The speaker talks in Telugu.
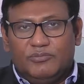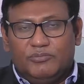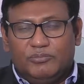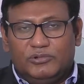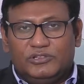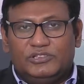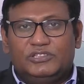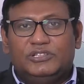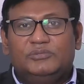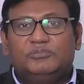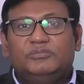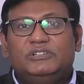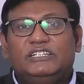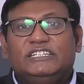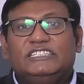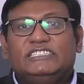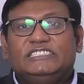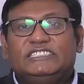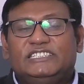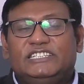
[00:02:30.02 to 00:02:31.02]
మొత్తం
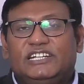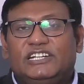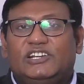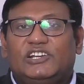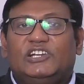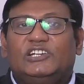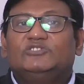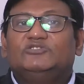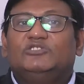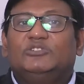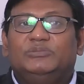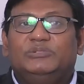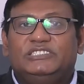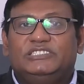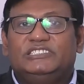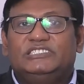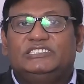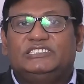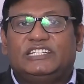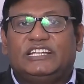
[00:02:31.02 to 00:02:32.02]
డిజిటల్
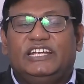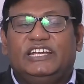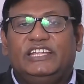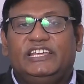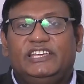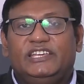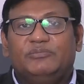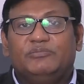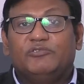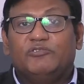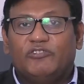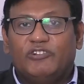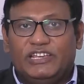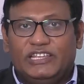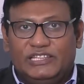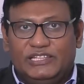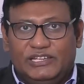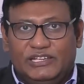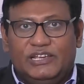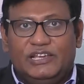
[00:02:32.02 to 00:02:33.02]
ట్రాన్స్ఫర్మేషన్ సైడ్కి మూవ్
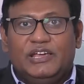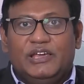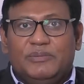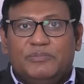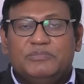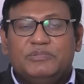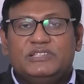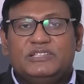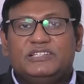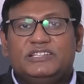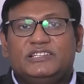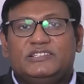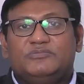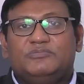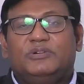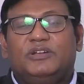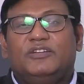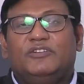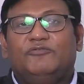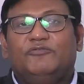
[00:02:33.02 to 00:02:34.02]
అయింది బిజినెస్
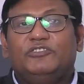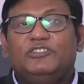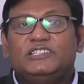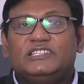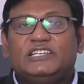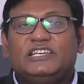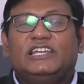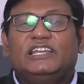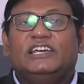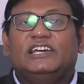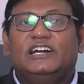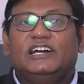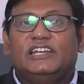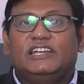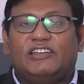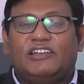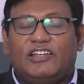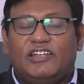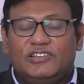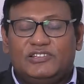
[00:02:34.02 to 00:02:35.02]
మనం ఫిజికల్గా
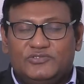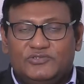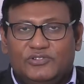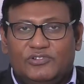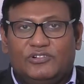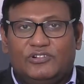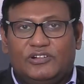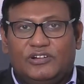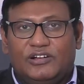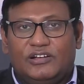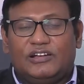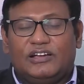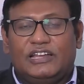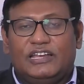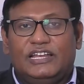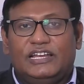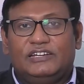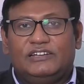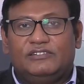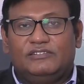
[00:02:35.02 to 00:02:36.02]
ట్రాన్స్ఫర్
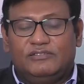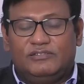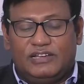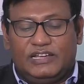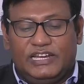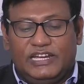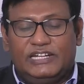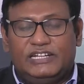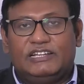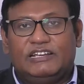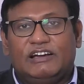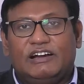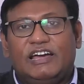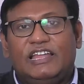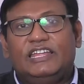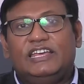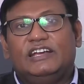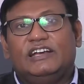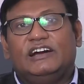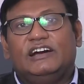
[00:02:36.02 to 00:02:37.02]
కనెక్ట్ కనెక్ట్
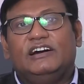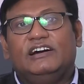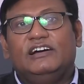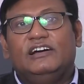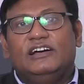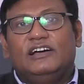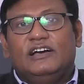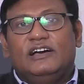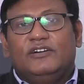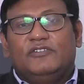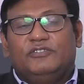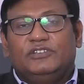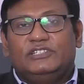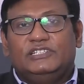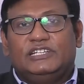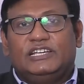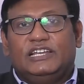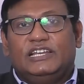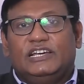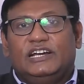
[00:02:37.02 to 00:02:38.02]
కాలేక
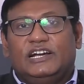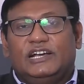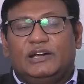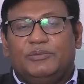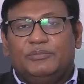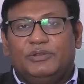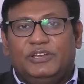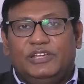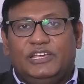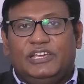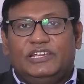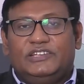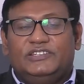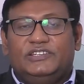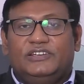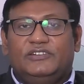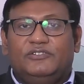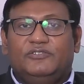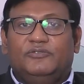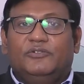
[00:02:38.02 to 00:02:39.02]
ఫిజికల్గా
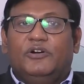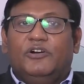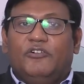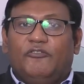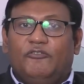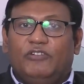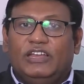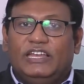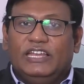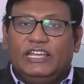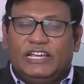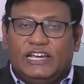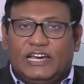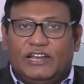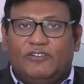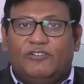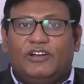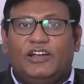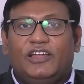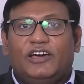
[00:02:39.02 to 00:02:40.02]
కమ్యూనికేషన్ వెళ్ళి
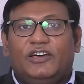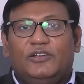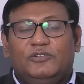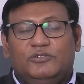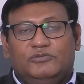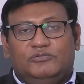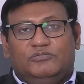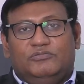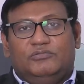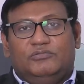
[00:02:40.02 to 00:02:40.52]
కలవడాలు